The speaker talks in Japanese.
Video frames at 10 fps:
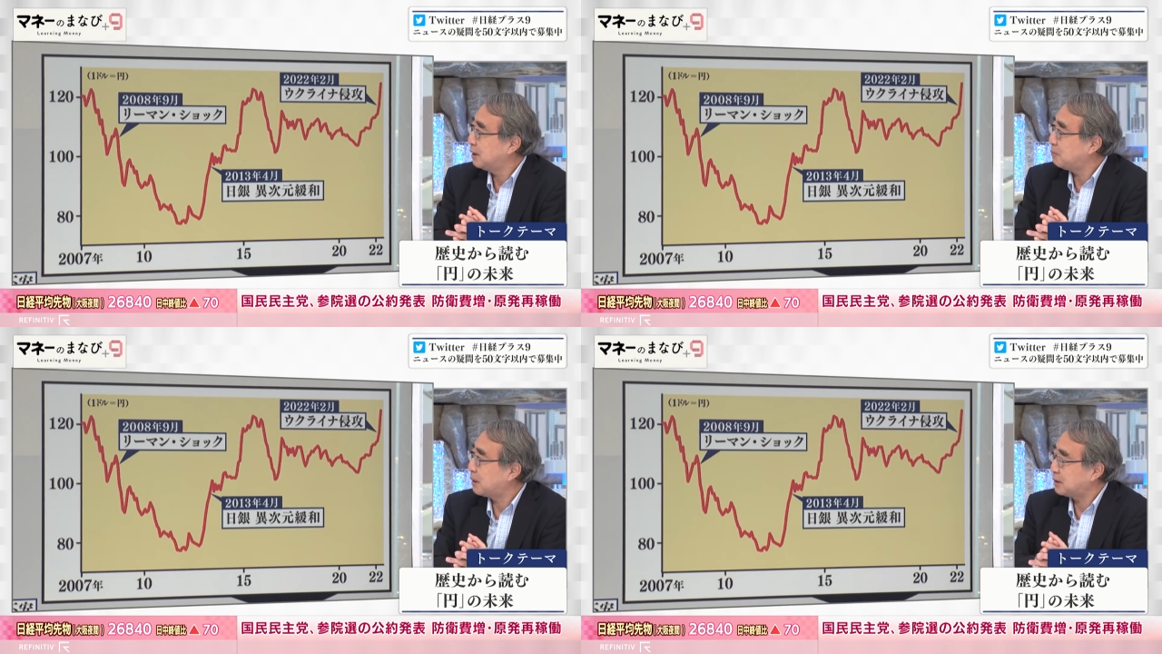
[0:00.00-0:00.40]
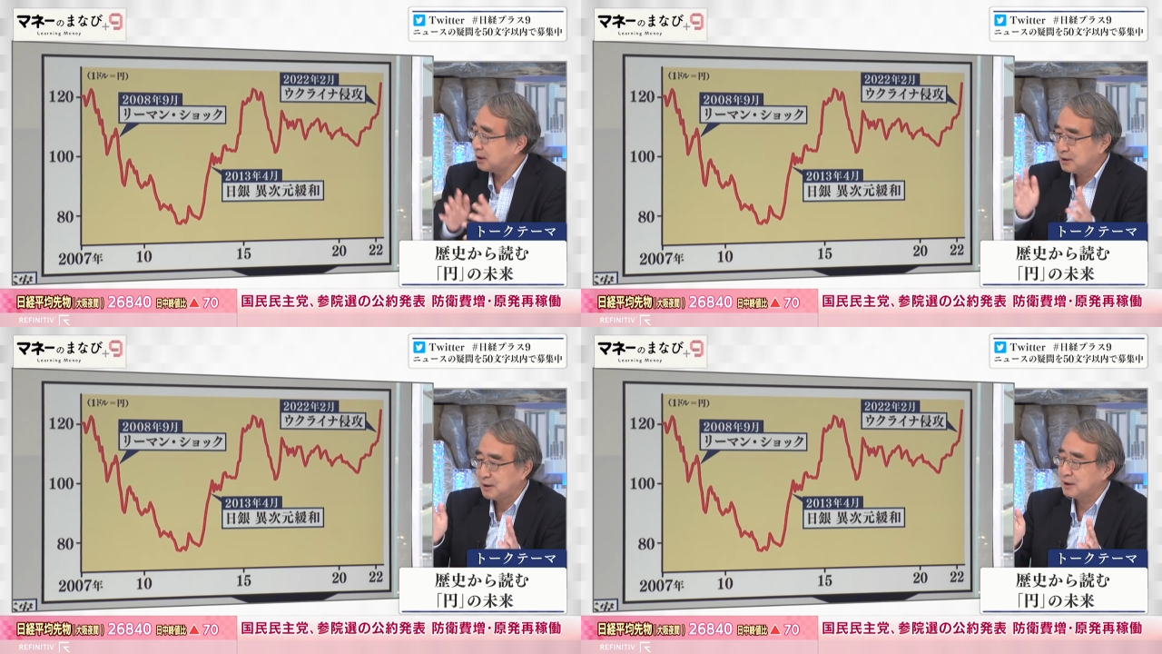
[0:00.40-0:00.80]
まあ、
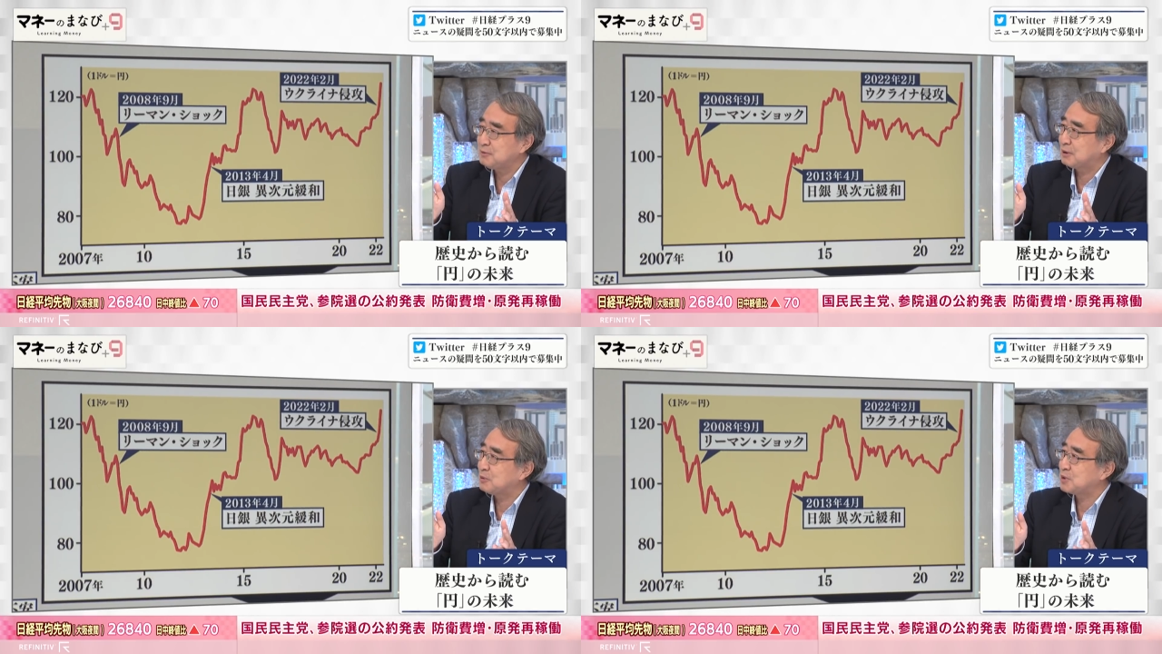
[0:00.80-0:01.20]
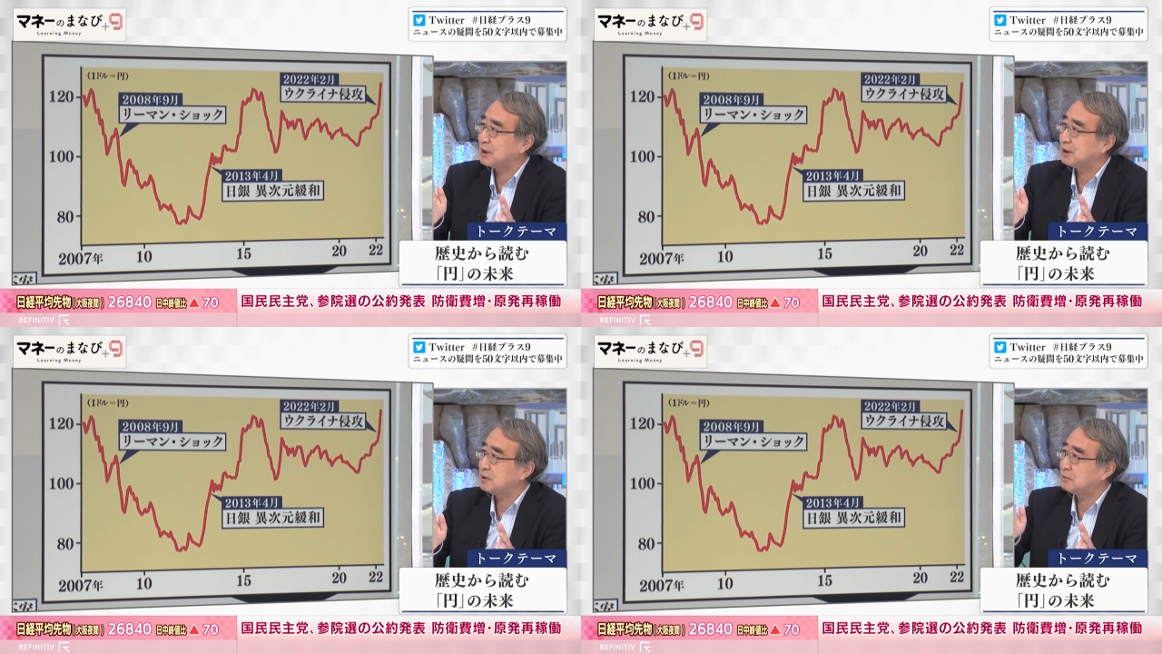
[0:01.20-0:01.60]
短期的にはどちら
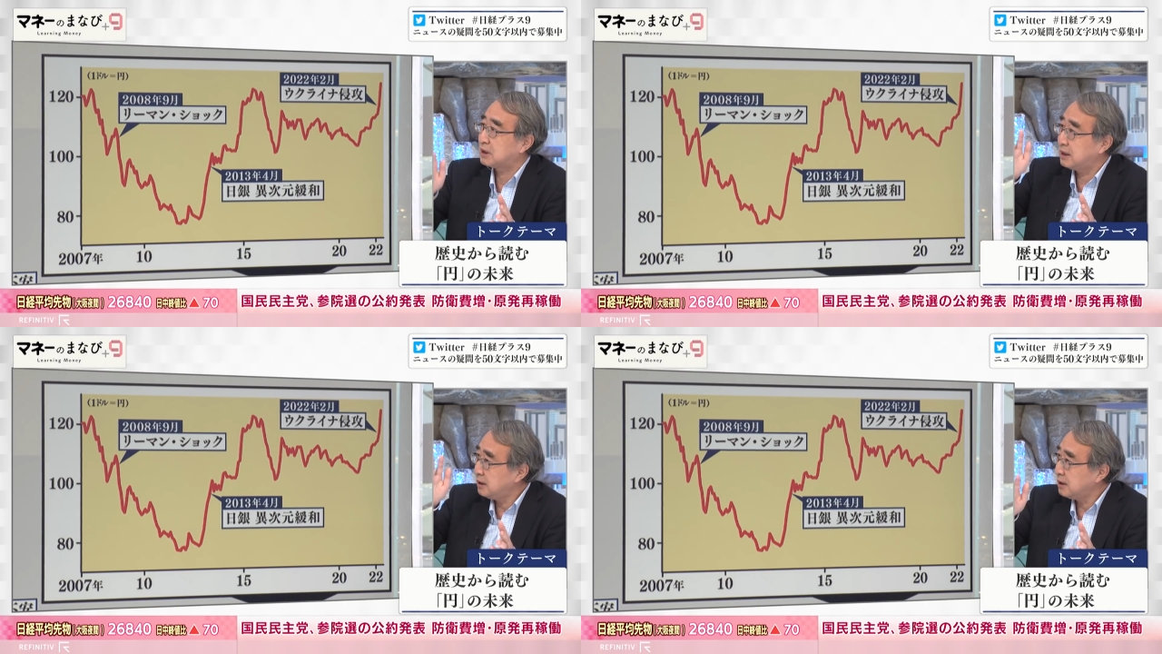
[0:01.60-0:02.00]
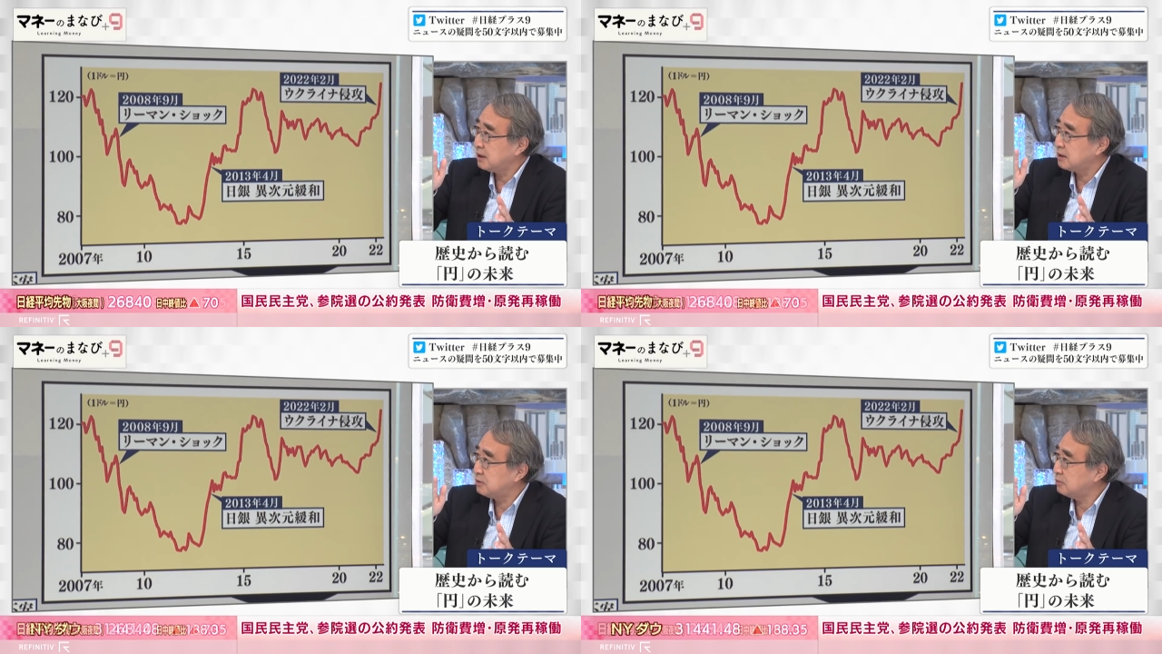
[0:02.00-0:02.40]
かというと金利
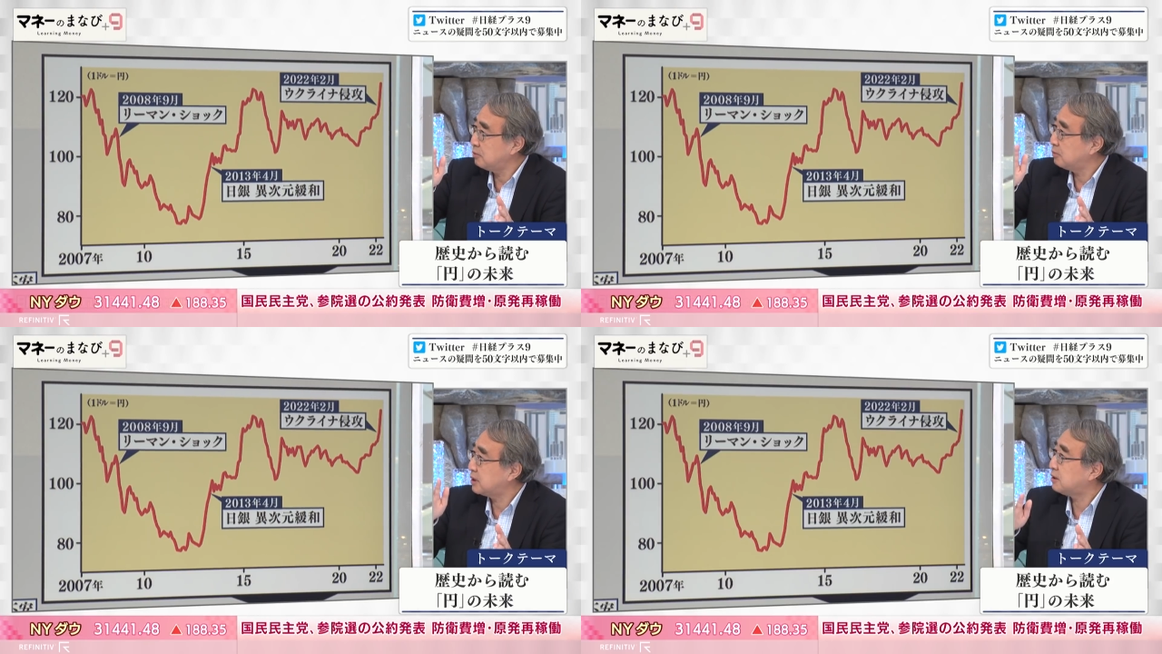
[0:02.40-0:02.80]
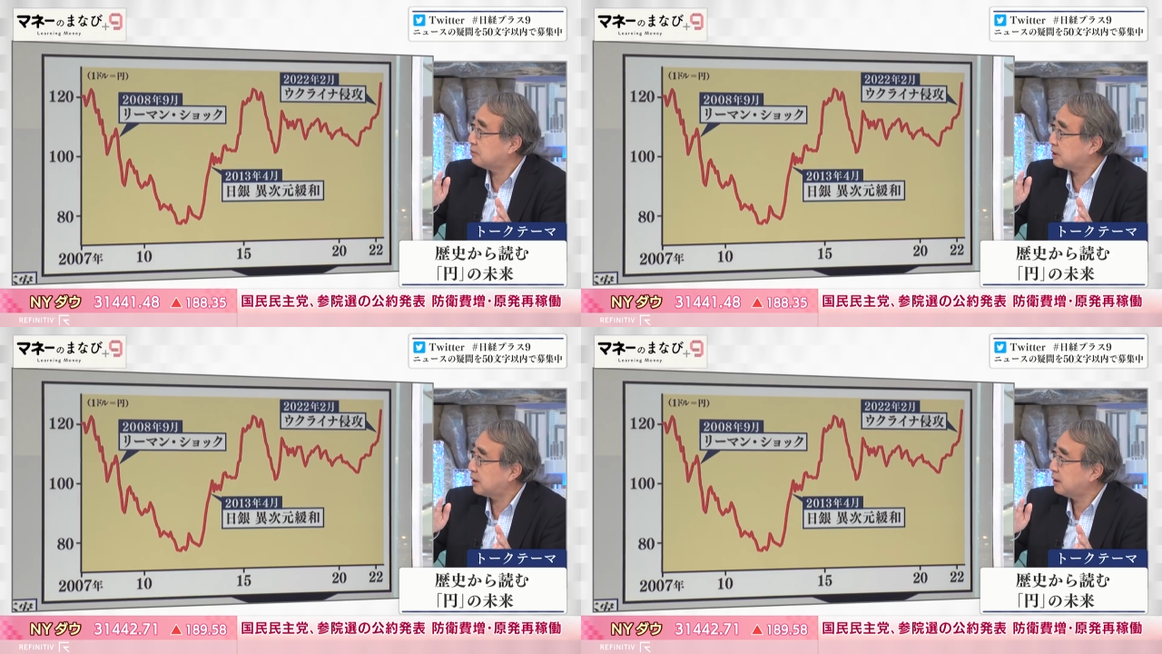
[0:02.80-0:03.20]
が非常に大きい
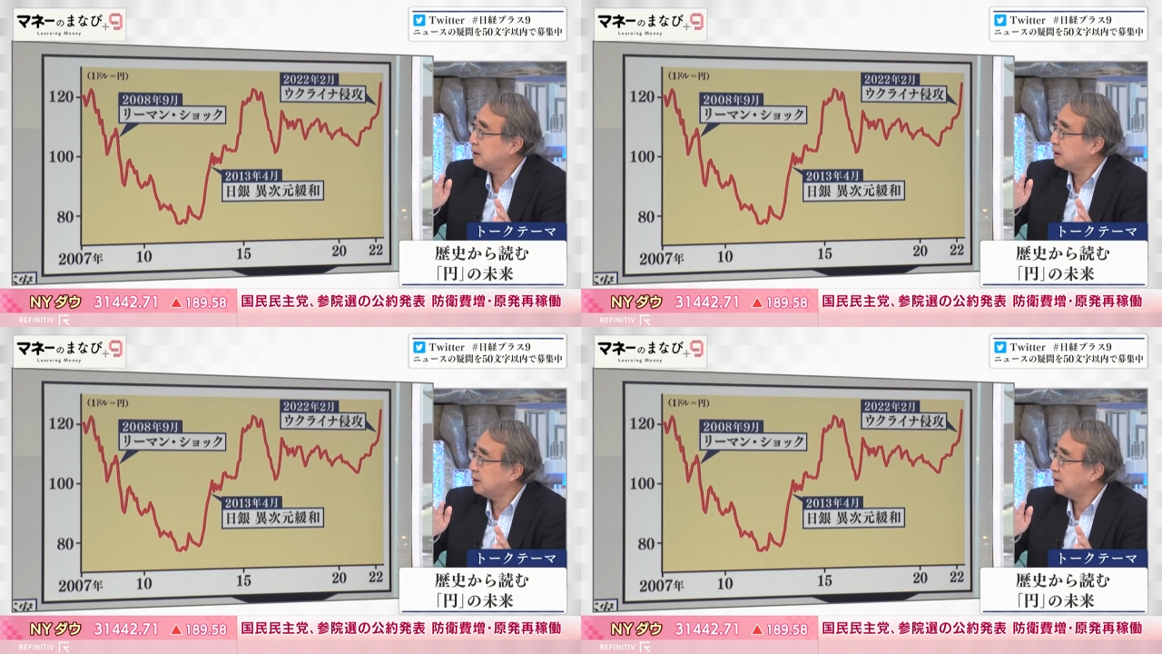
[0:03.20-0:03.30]
ので、